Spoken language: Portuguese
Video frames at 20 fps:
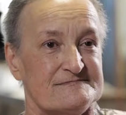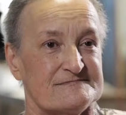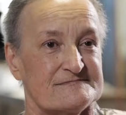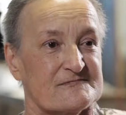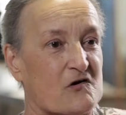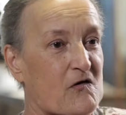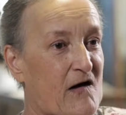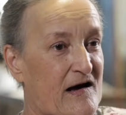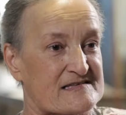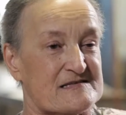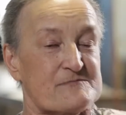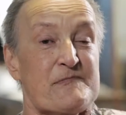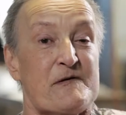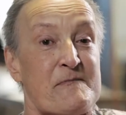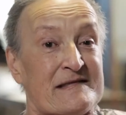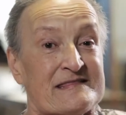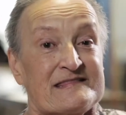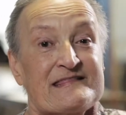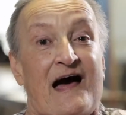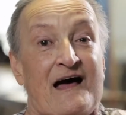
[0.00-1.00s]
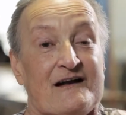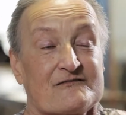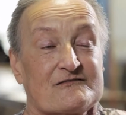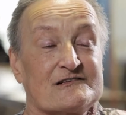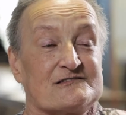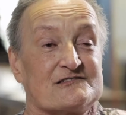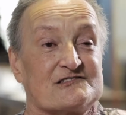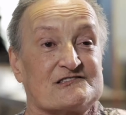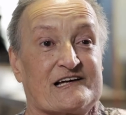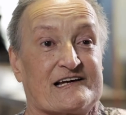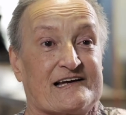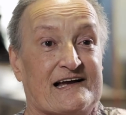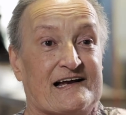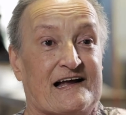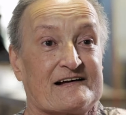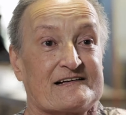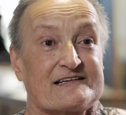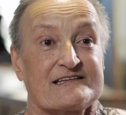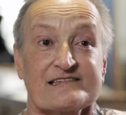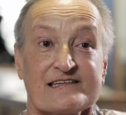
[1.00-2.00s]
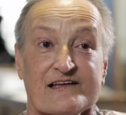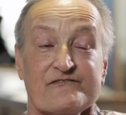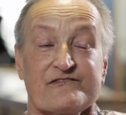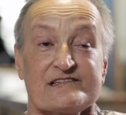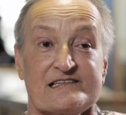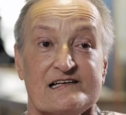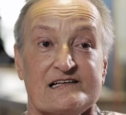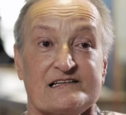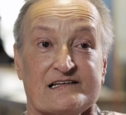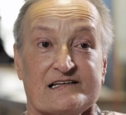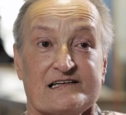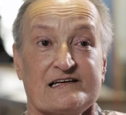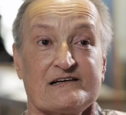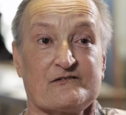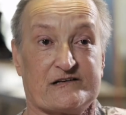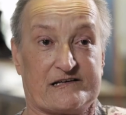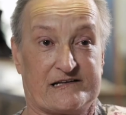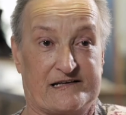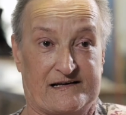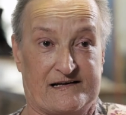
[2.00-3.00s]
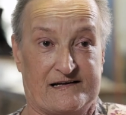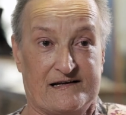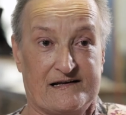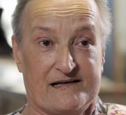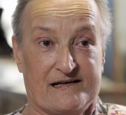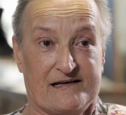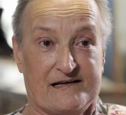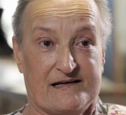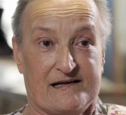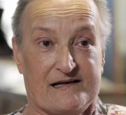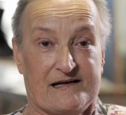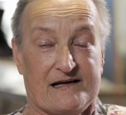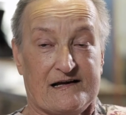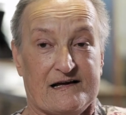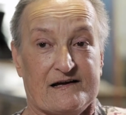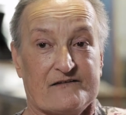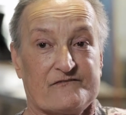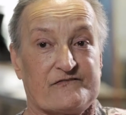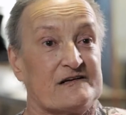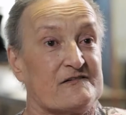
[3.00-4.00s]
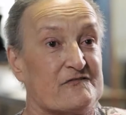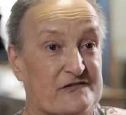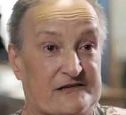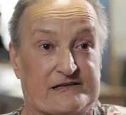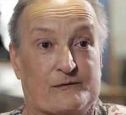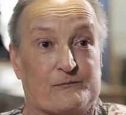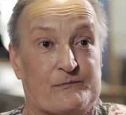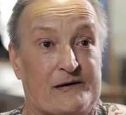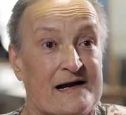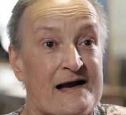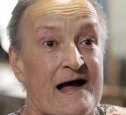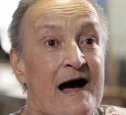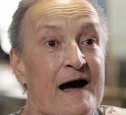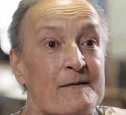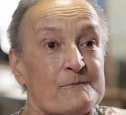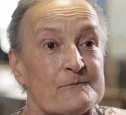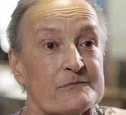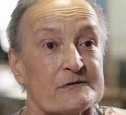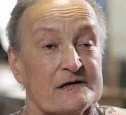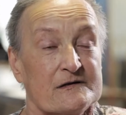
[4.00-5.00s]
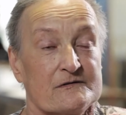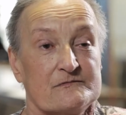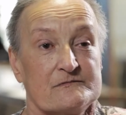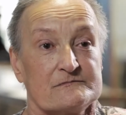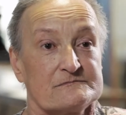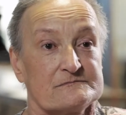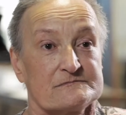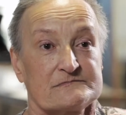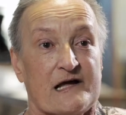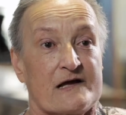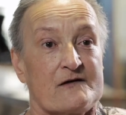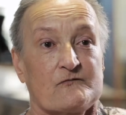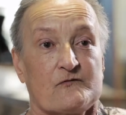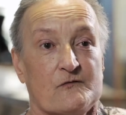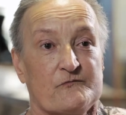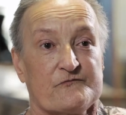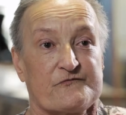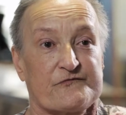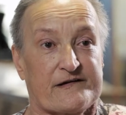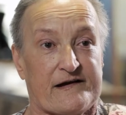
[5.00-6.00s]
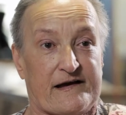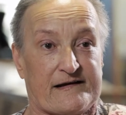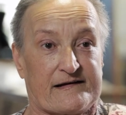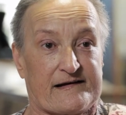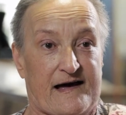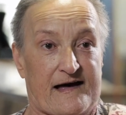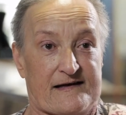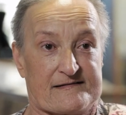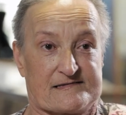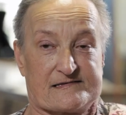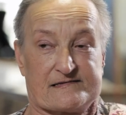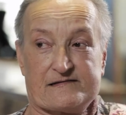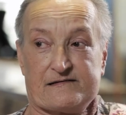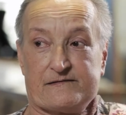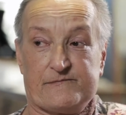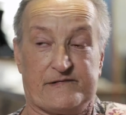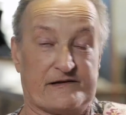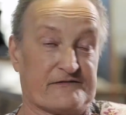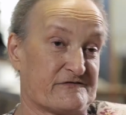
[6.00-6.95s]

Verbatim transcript: quase me mataram quando eu cheguei lá. O que você está fazendo aqui, guria? Eu falei, eu vim trabalhar, porque eu não tenho como ficar em casa. Minha